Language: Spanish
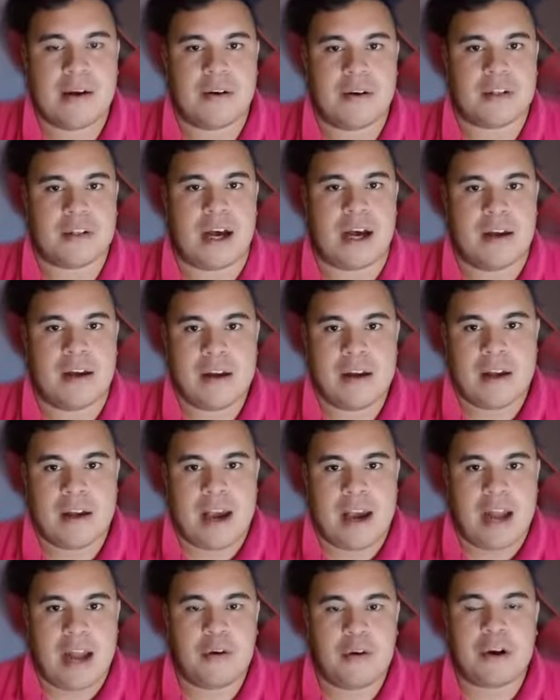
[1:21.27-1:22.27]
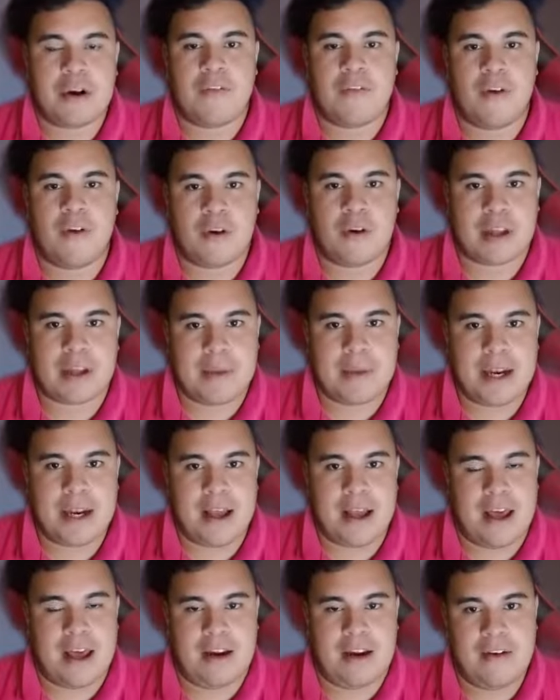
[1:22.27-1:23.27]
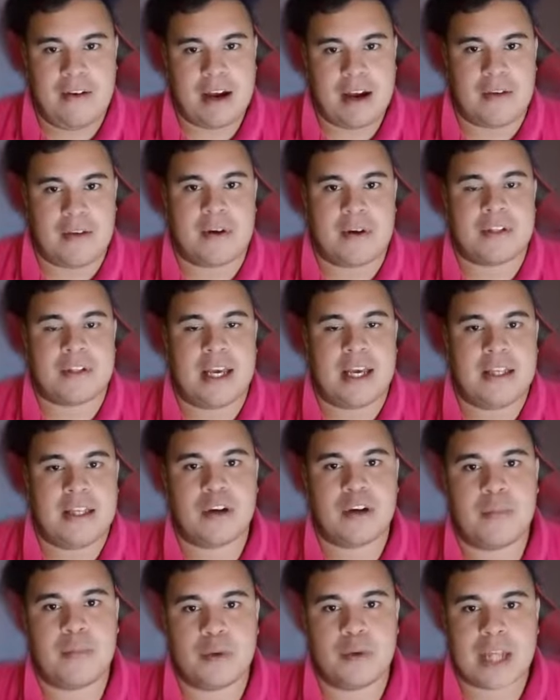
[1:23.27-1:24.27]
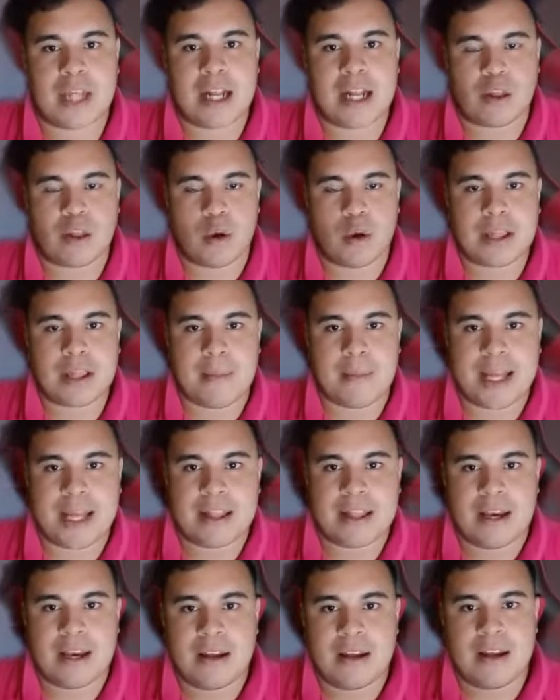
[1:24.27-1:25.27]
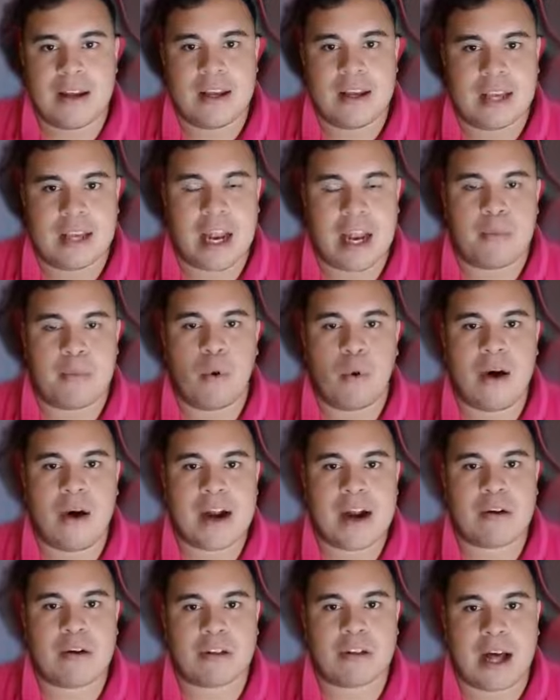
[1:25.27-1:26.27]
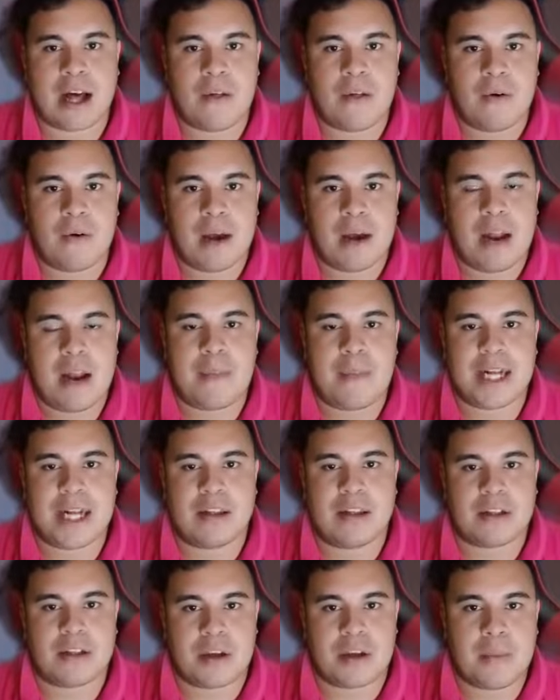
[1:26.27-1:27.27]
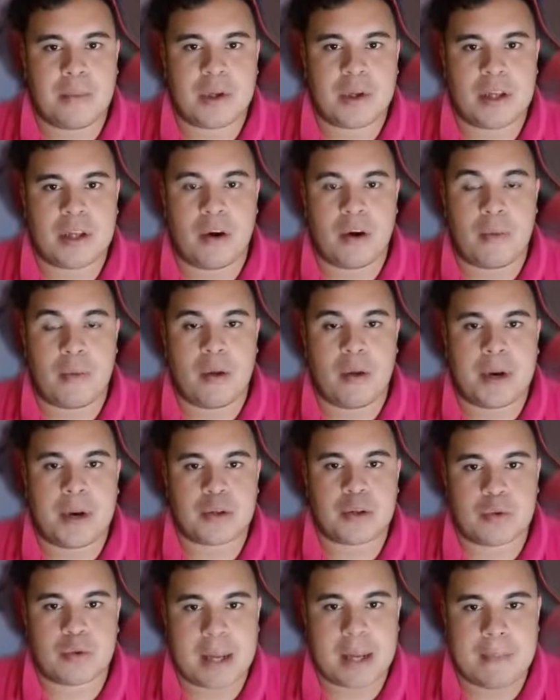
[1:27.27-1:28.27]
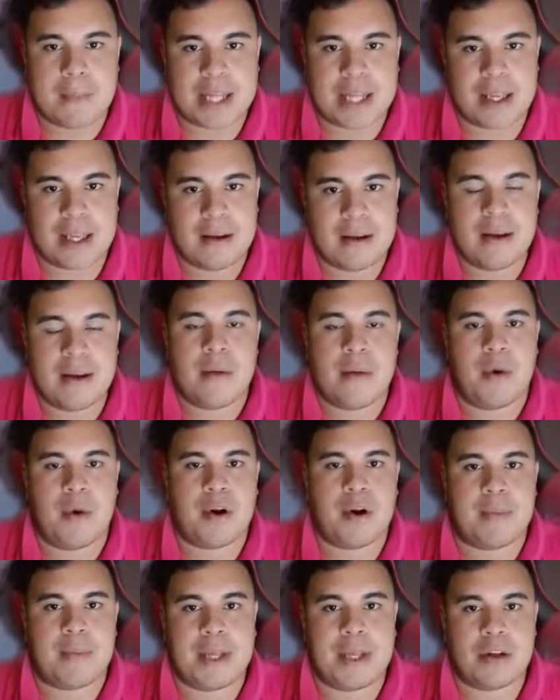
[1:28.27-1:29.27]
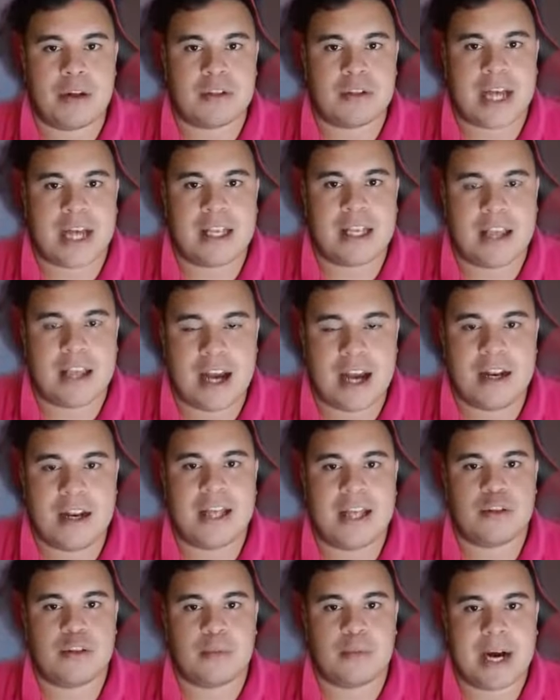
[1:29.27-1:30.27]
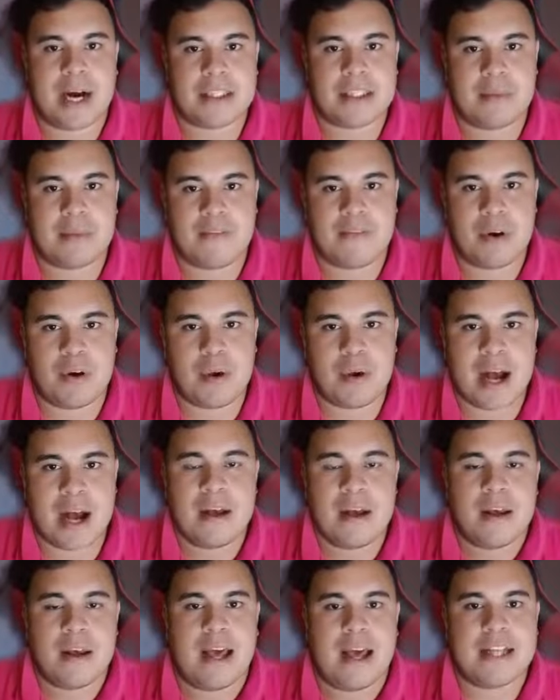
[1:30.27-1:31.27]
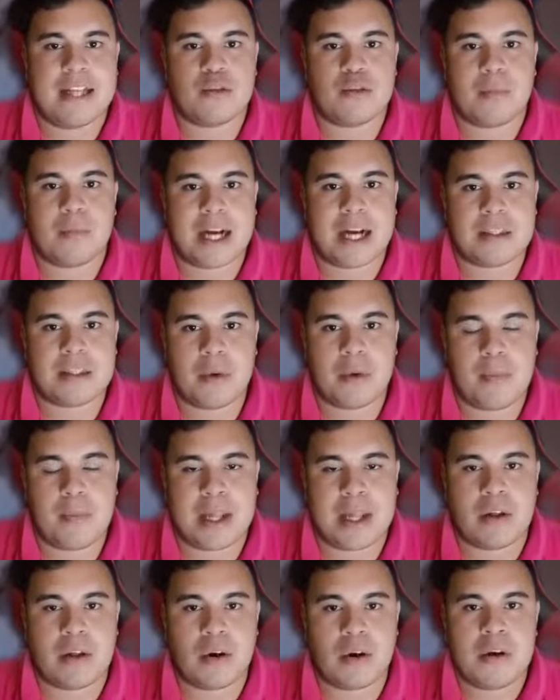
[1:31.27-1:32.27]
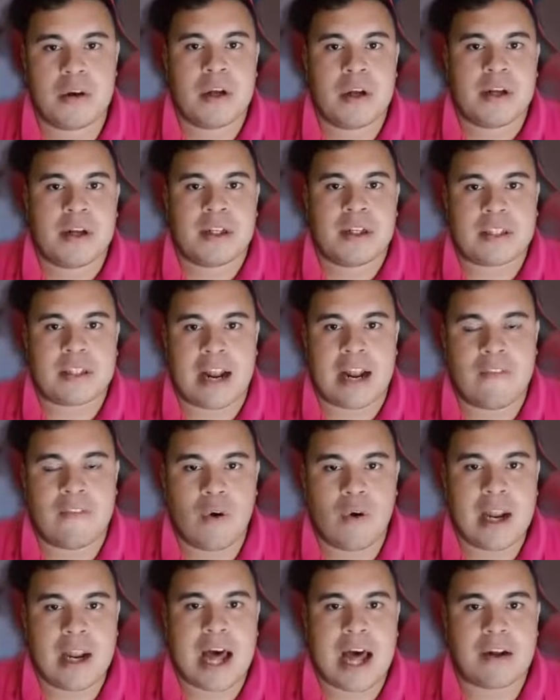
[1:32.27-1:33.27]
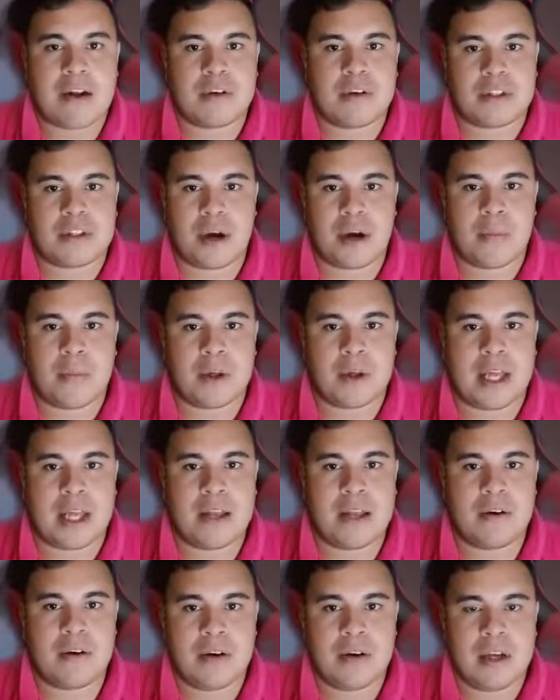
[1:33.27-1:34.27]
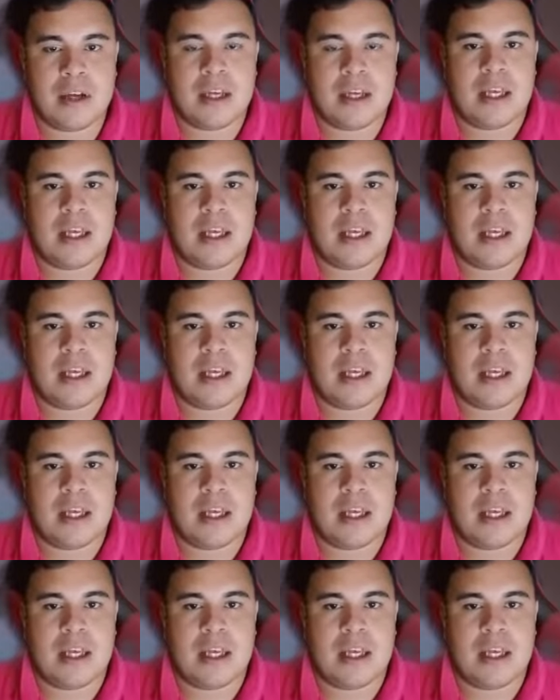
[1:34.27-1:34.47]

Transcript: O sea, el único flojo también es Rivas, que bueno, se hizo expulsar tontamente que le pudo haber costado el partido a cero porteño, por lo menos un empate. Pero repito, San Jan en su máxima figura, en su máximo esplendor, salvó el arco de cero porteño.